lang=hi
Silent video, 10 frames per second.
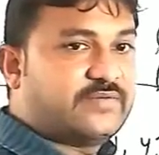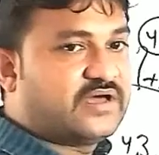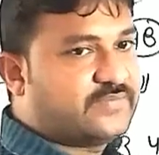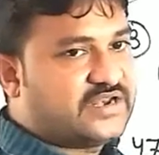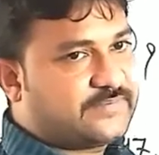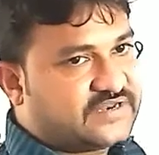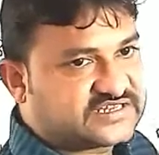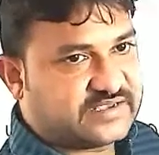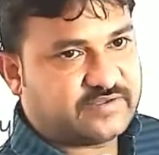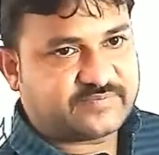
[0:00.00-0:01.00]
कई बार बिना
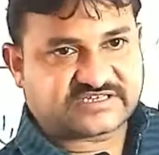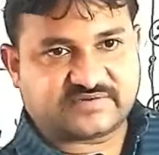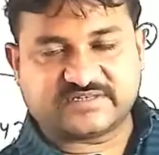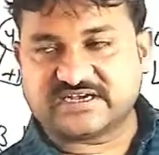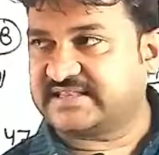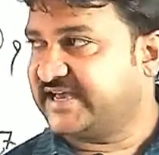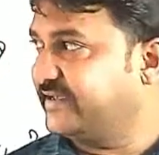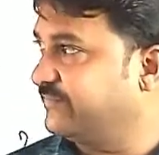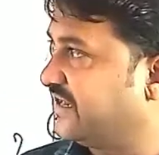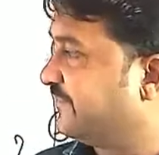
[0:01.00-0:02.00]
प्लस के भी प्रश्न बन जाता
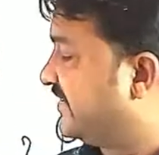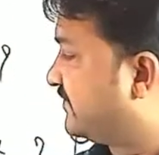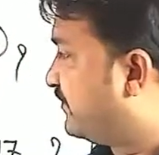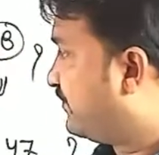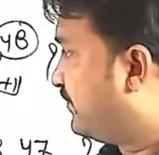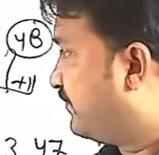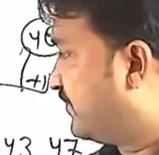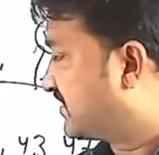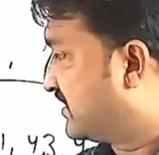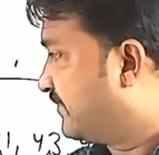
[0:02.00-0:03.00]
है बिना
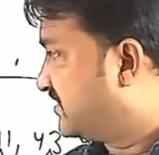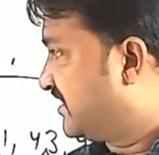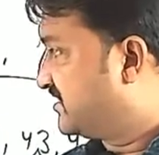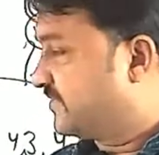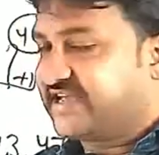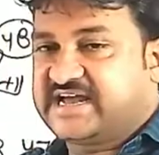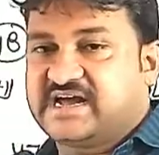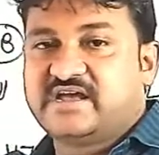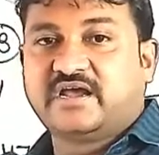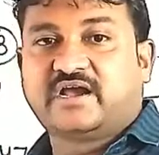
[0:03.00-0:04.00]
प्लस के प्रश्न कैसे बन
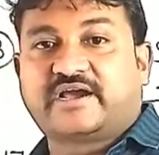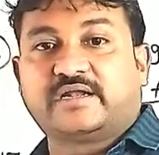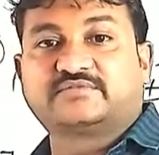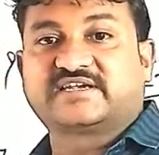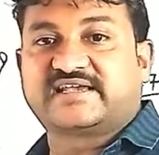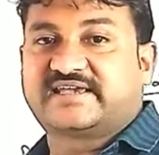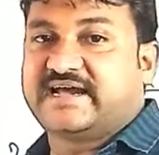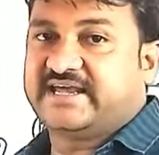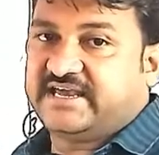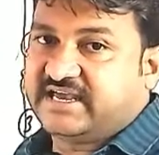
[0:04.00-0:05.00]
गया क्रम
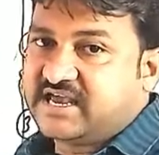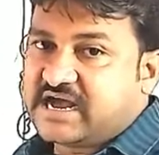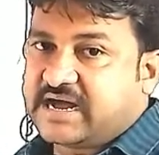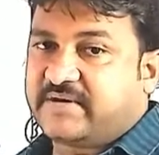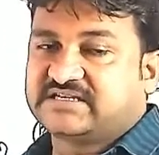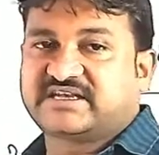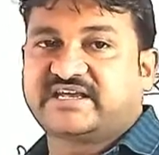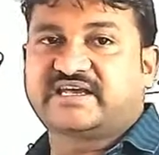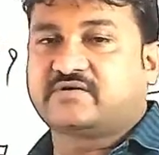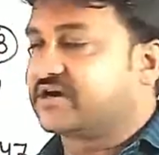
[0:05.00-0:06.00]
संख्याएं आवाज
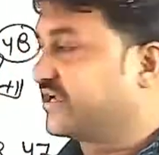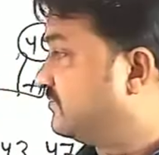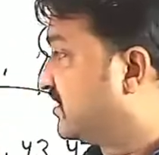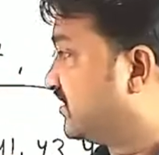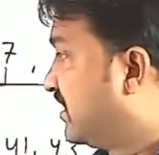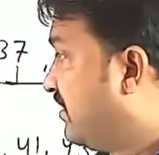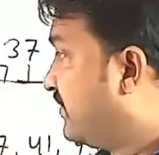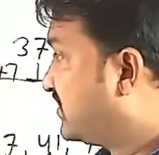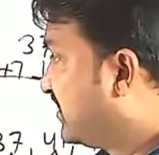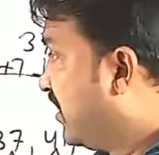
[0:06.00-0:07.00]
संख्या का क्रम सत्रह के
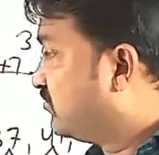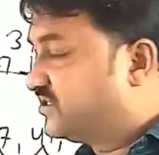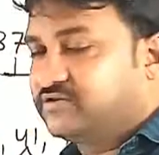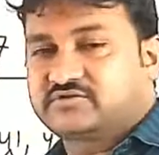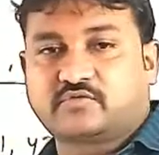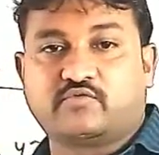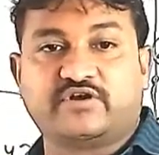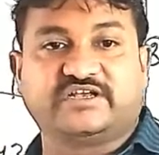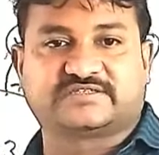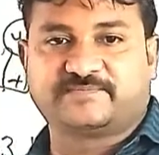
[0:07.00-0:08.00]
बाद आवाज संख्या कौन सी है दोस्तों
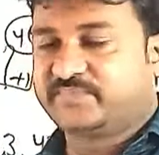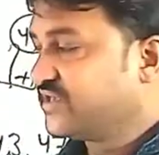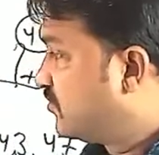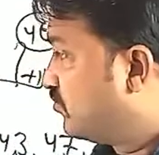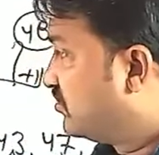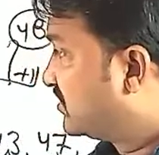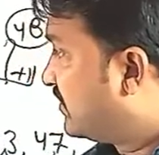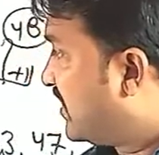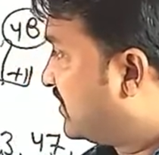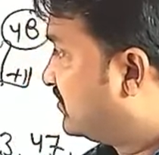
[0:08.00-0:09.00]
उन्नीस
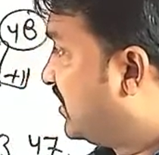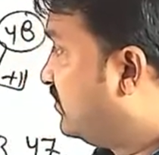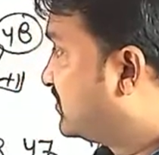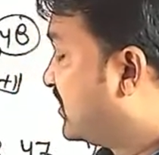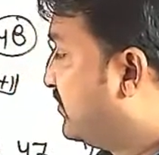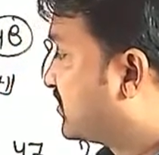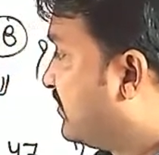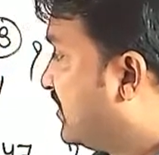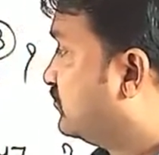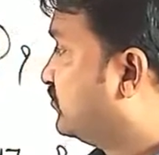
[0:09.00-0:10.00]
उन्नीस के बाद तेईस तेईस
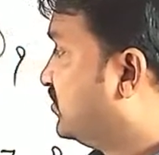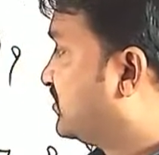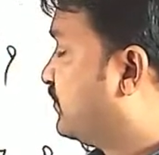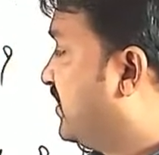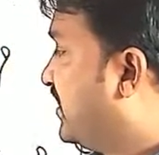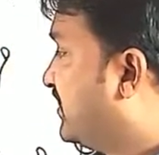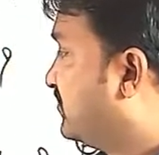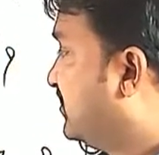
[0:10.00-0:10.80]
के बाद उन्तीस फिर